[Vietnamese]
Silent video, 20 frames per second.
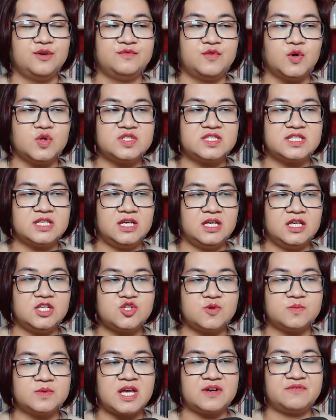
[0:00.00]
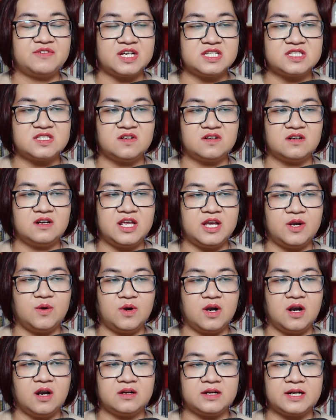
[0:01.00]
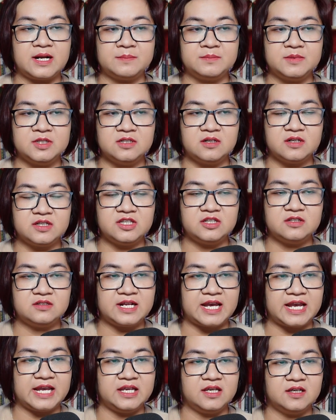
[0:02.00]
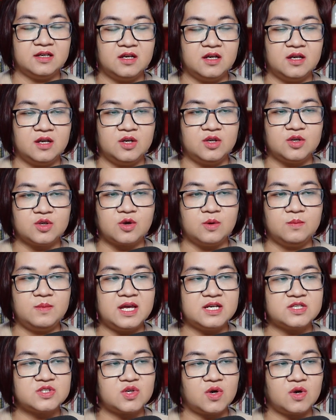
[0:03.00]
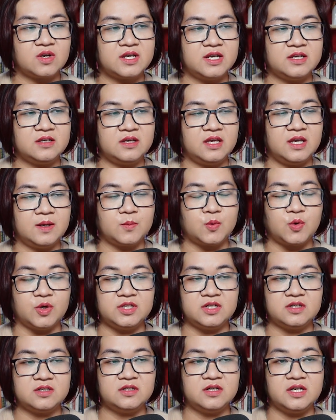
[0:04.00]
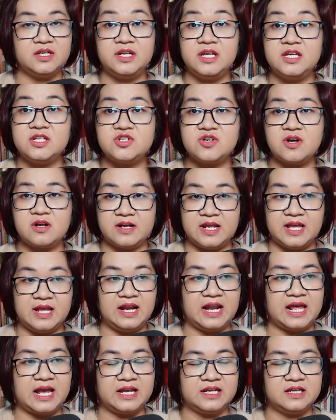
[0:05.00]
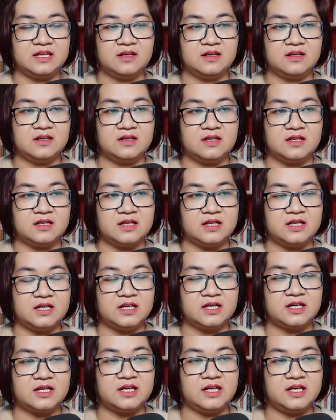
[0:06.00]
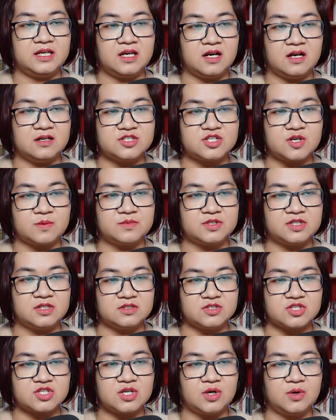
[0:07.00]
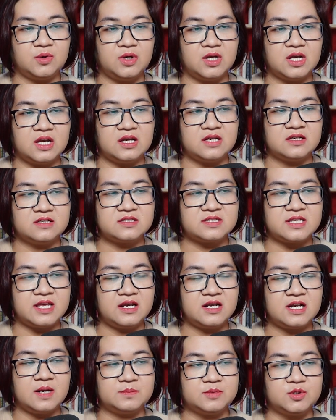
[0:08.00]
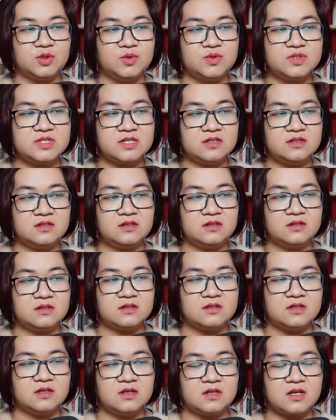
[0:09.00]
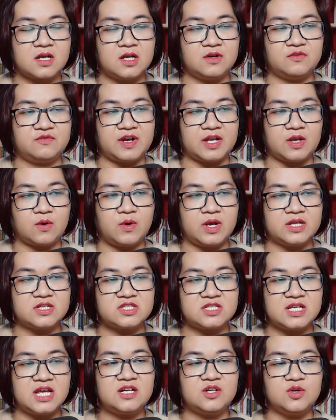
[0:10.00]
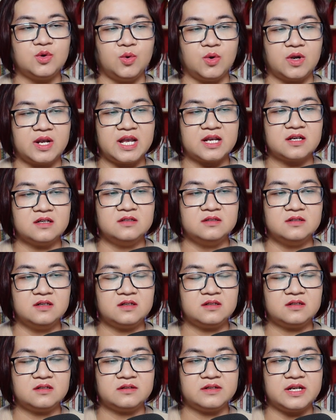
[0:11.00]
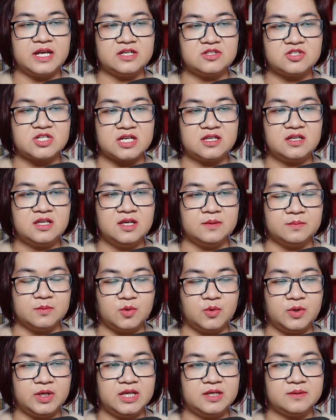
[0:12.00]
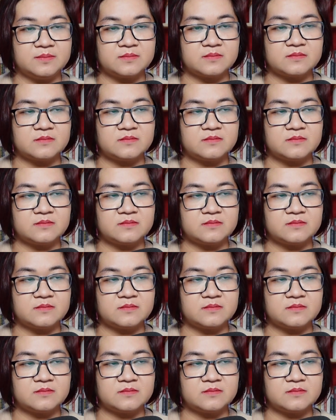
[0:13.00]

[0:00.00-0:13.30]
Vốn dĩ chúng ta phải dựng lều ở 5 hướng như này, cũng là do kinh nghiệm của những người đi trước để lại. Khi ở trong rừng sâu, dễ gặp thú dữ, cần phải quan sát đủ các hướng để tránh hiểm nguy.